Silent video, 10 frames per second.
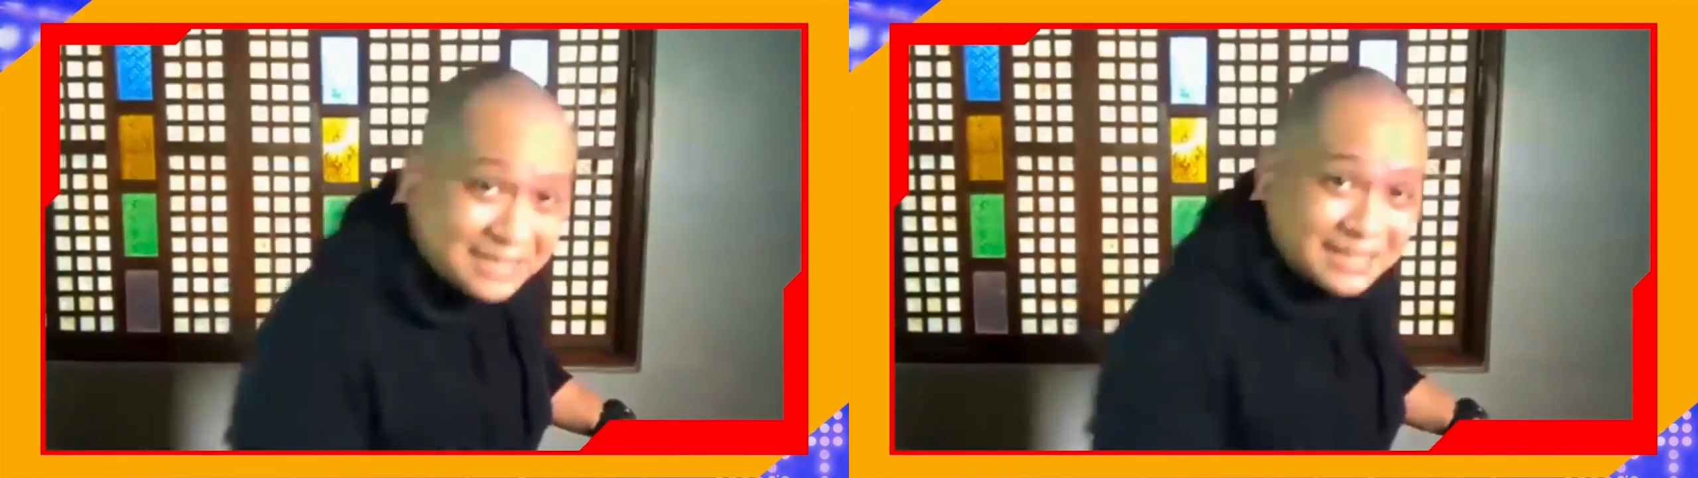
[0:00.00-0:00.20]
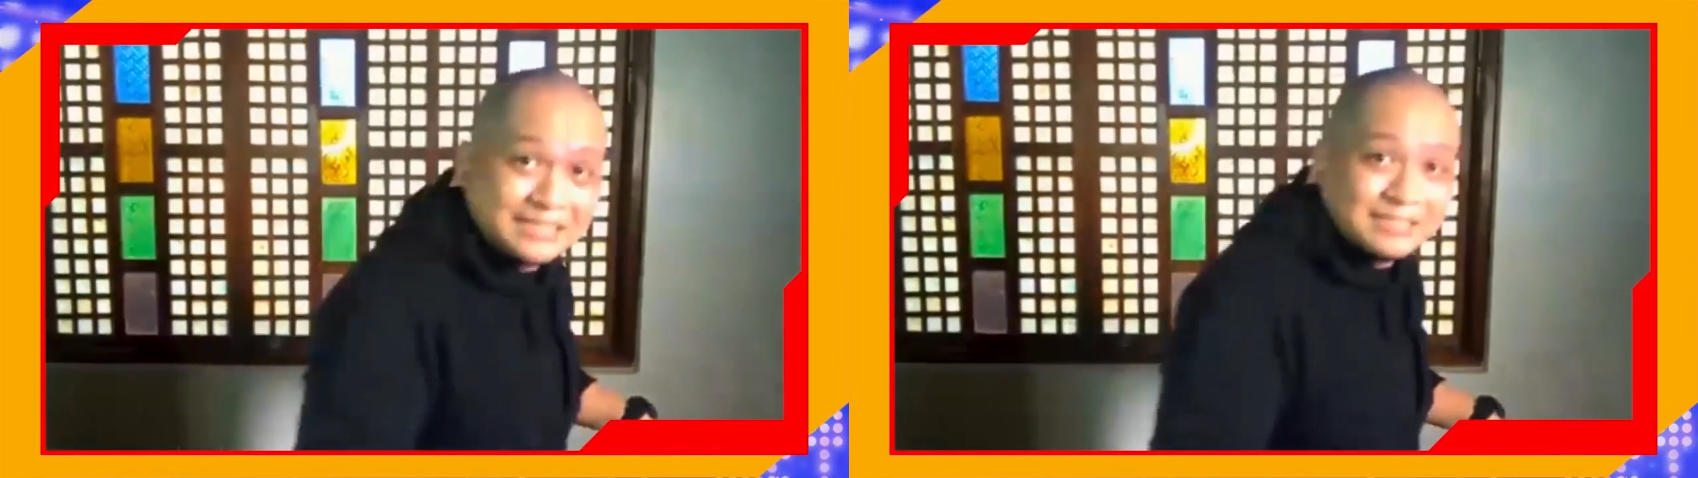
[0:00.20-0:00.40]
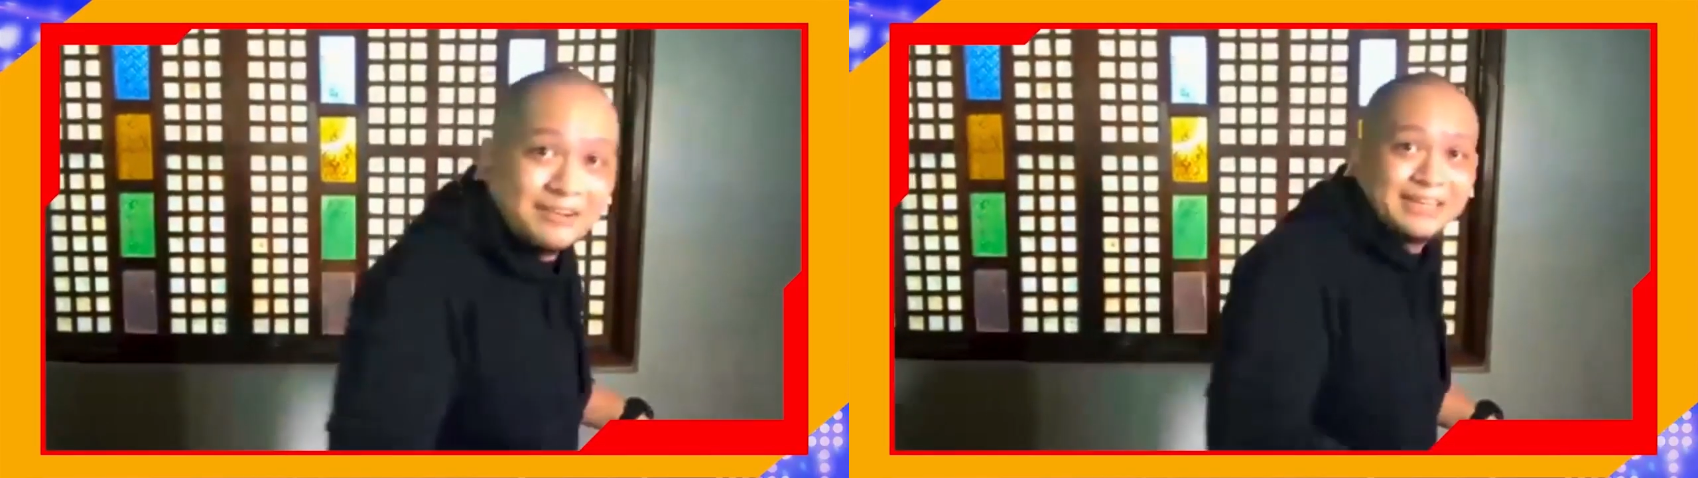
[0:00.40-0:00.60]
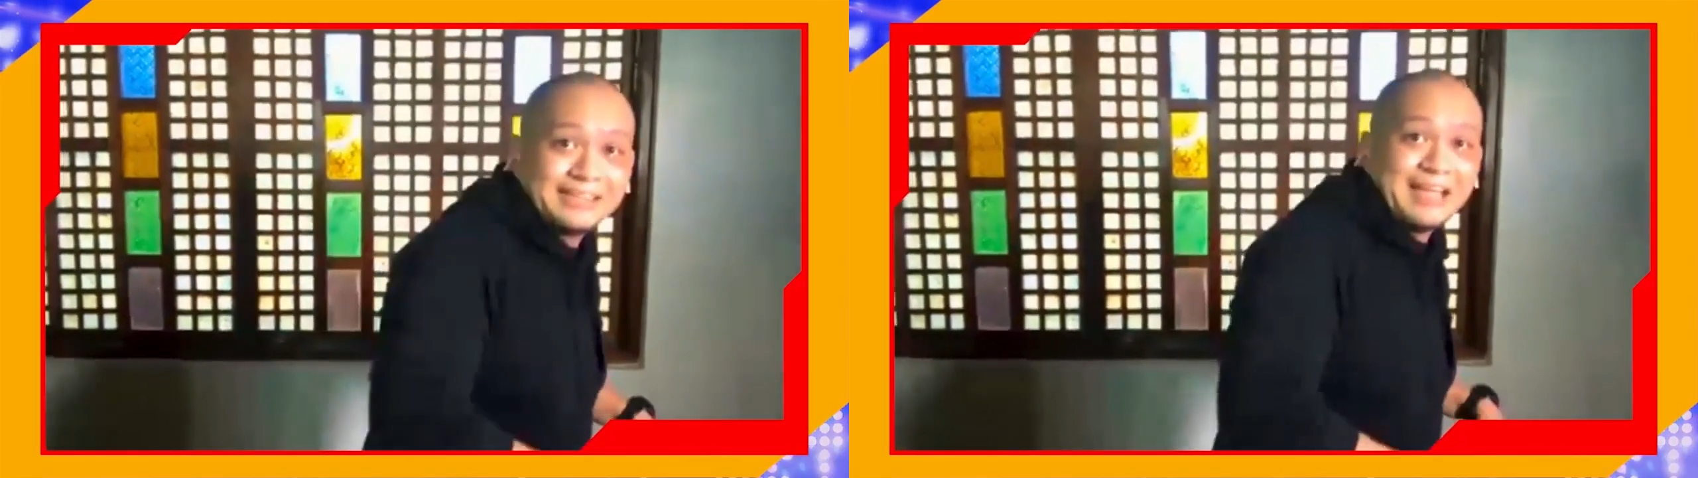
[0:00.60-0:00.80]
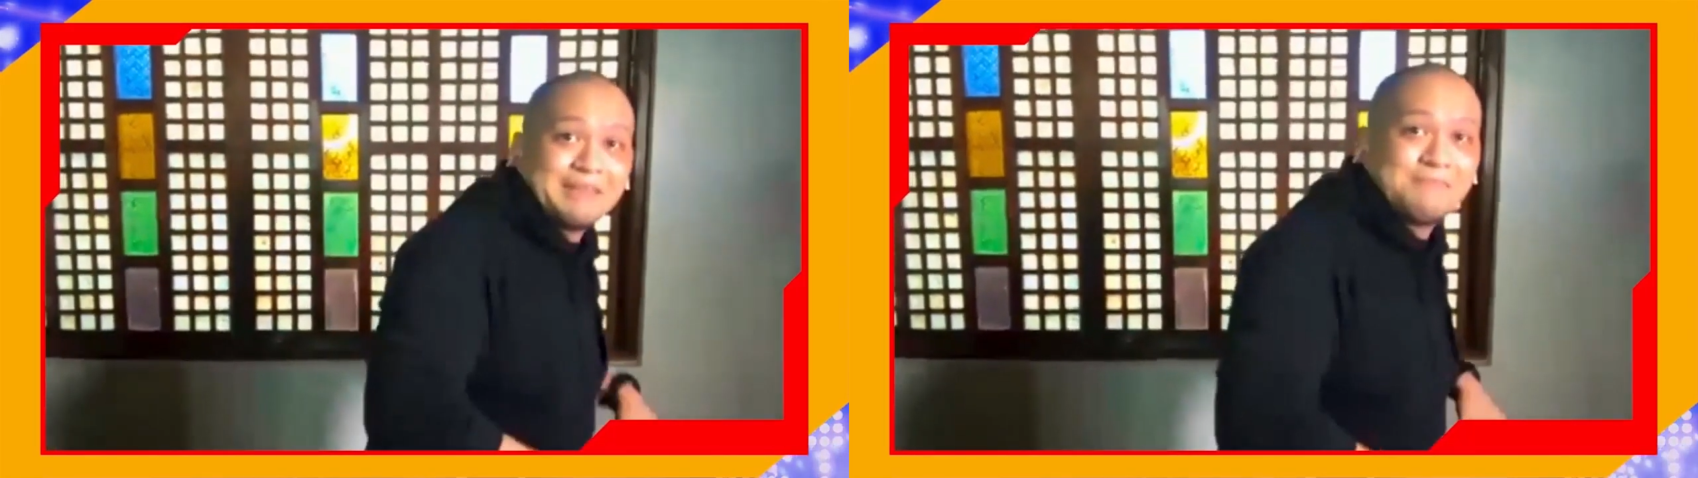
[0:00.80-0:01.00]
Kasi all the
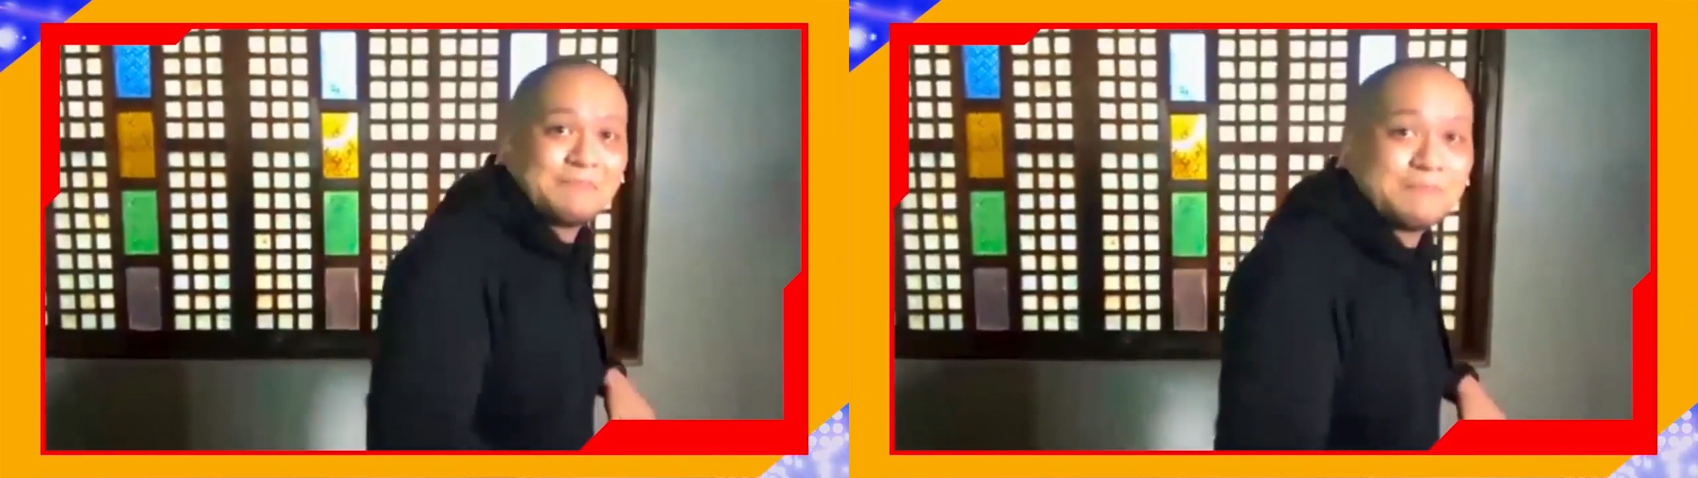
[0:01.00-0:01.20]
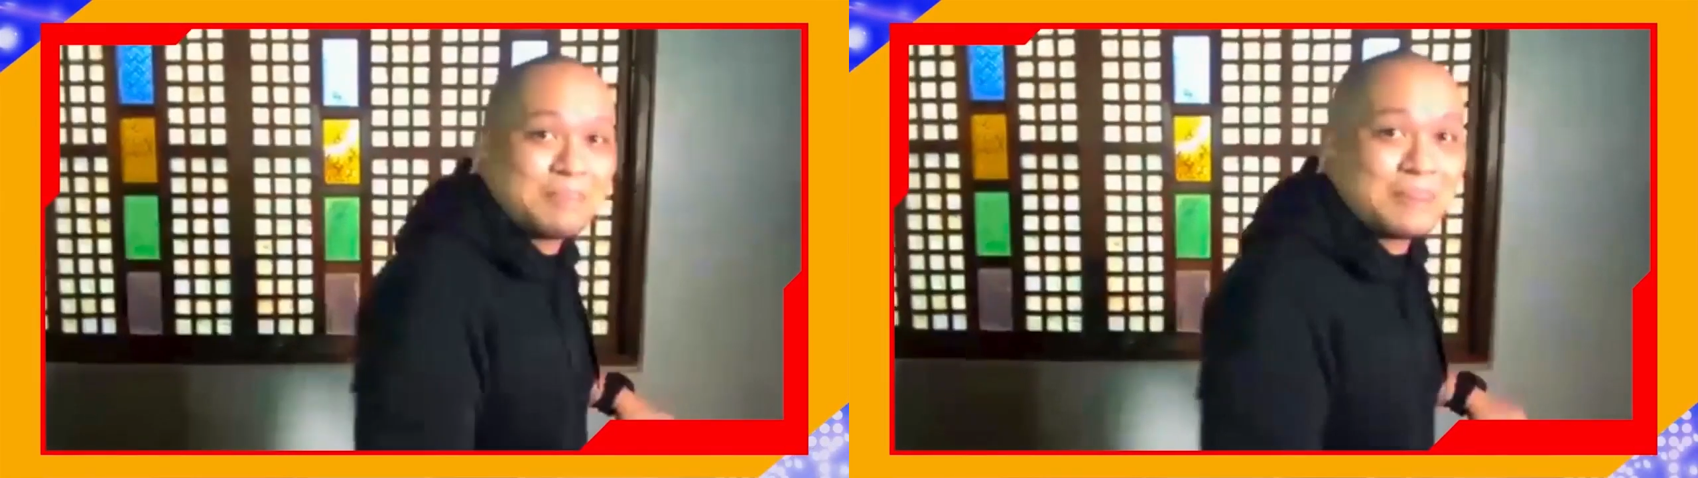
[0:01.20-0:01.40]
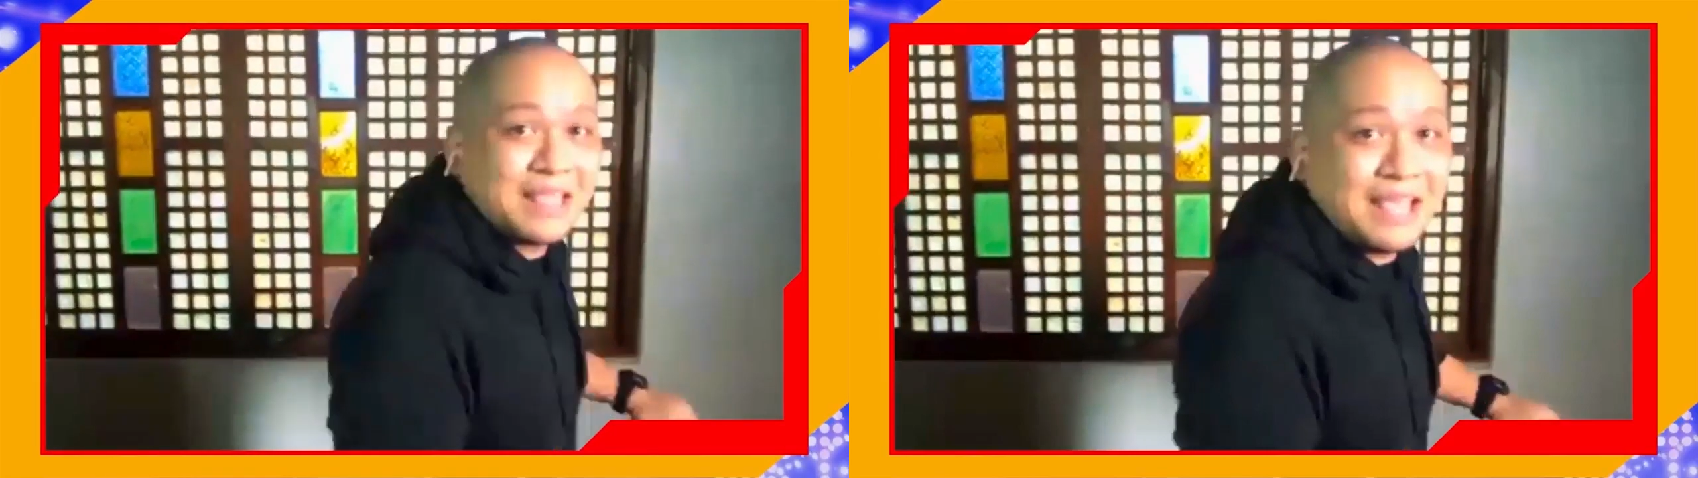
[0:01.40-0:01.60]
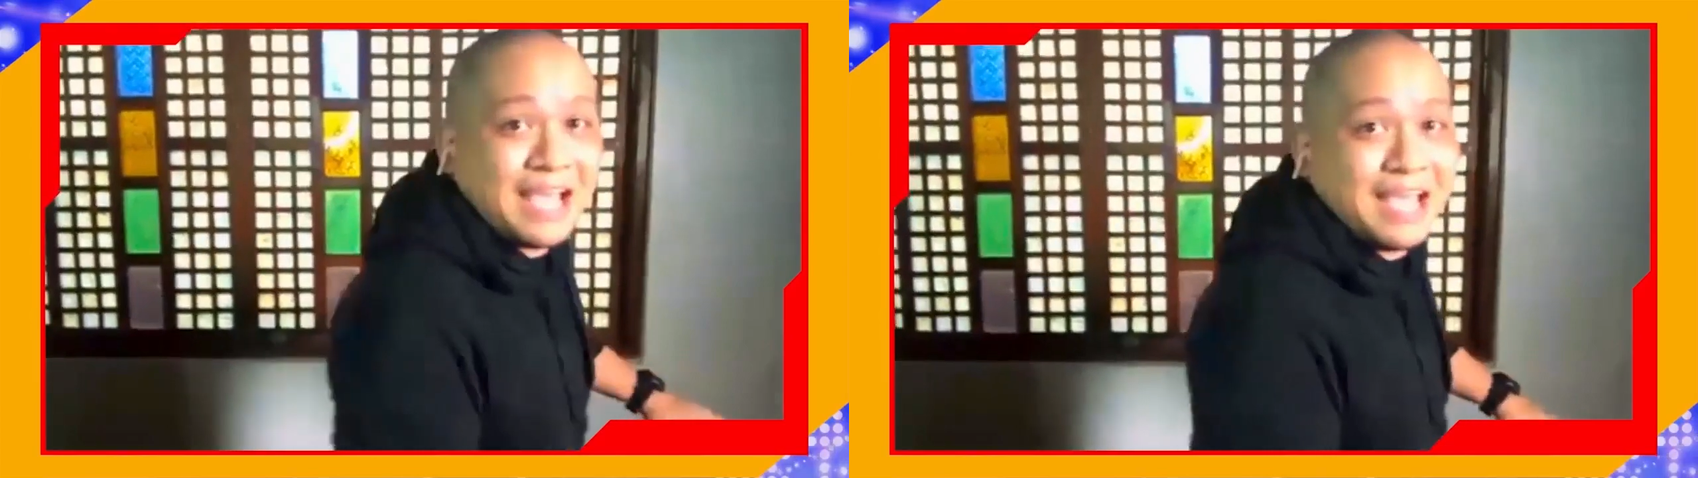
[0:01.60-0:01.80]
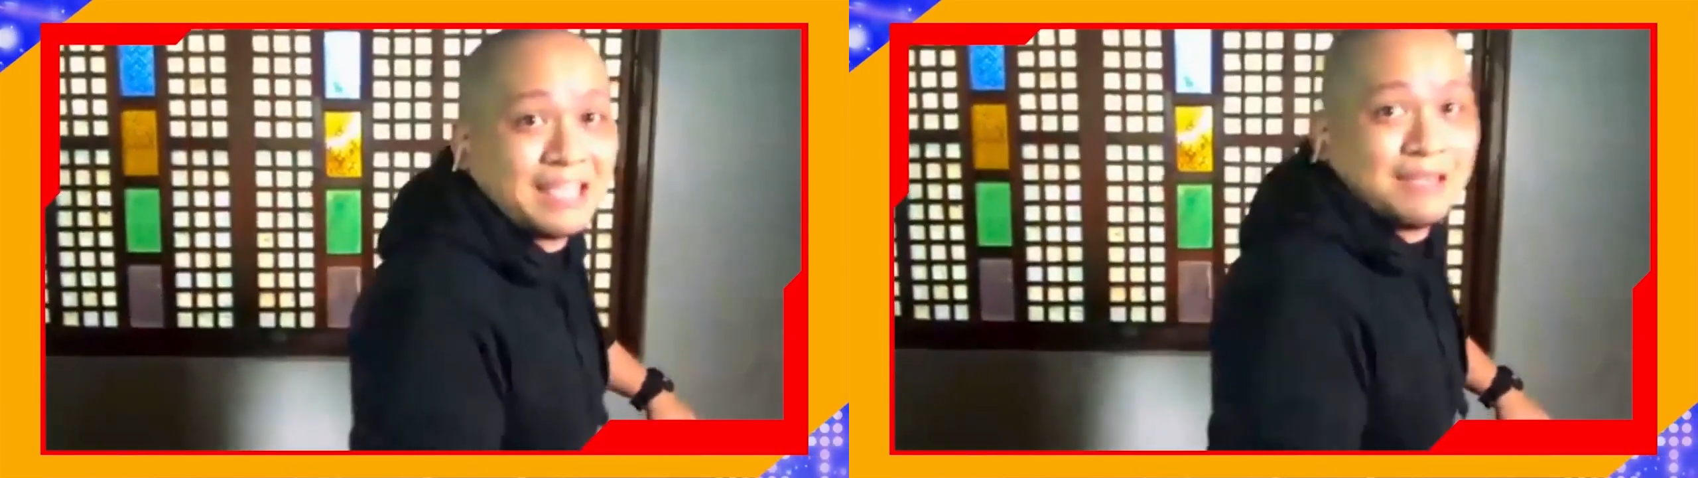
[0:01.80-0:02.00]
time,
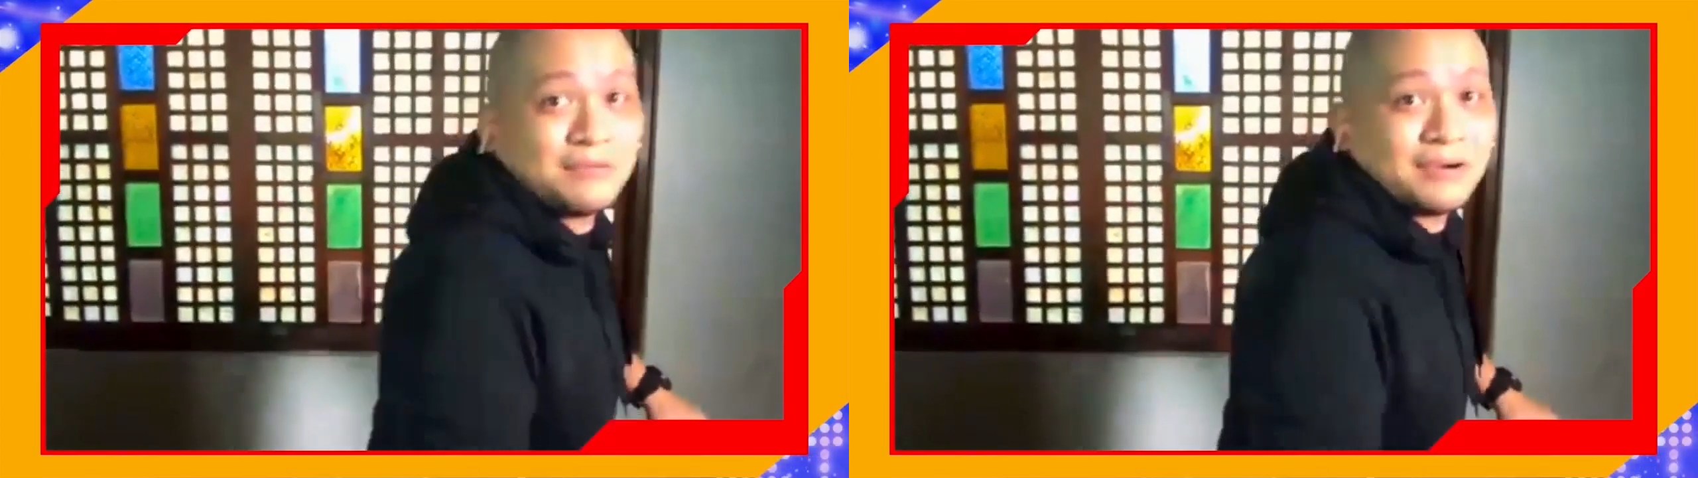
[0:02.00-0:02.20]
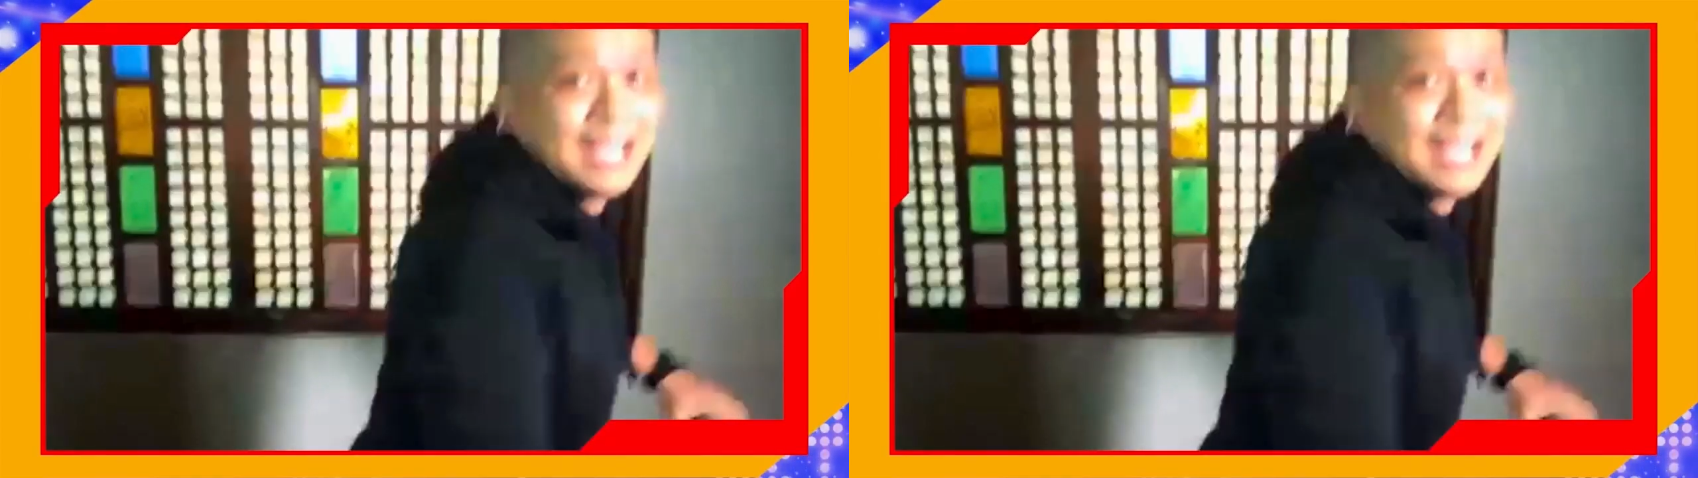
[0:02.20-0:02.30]
I am